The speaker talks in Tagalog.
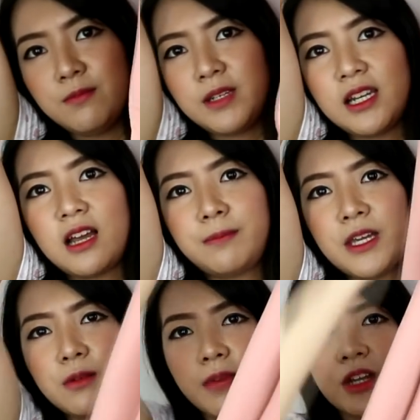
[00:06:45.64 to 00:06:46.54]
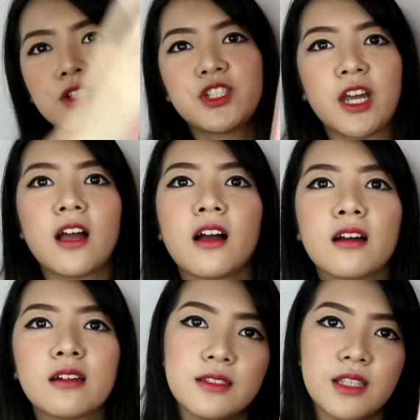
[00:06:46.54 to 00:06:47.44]
Simple lang, pero meron
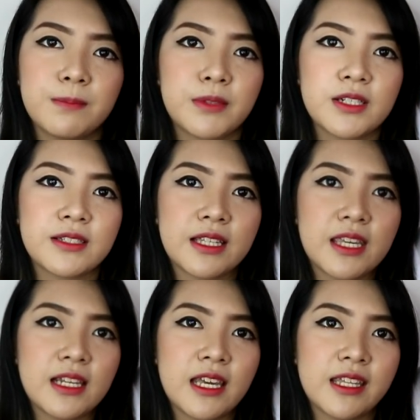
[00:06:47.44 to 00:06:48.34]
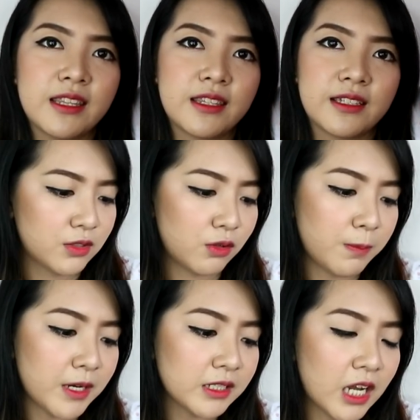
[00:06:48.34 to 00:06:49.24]
siyang zipper sa gilid. So,
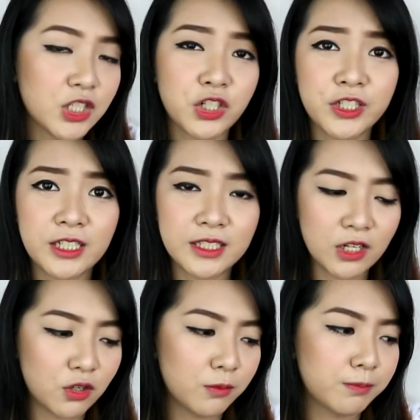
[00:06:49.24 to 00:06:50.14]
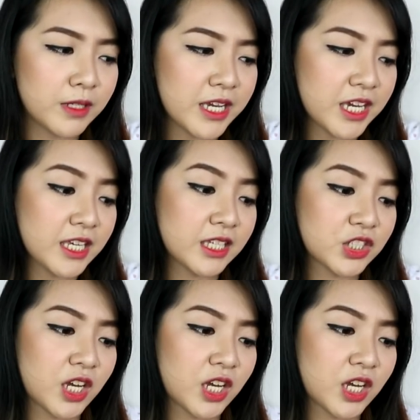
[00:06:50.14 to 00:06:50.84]
kapag naka-short ka sa loob, nakikita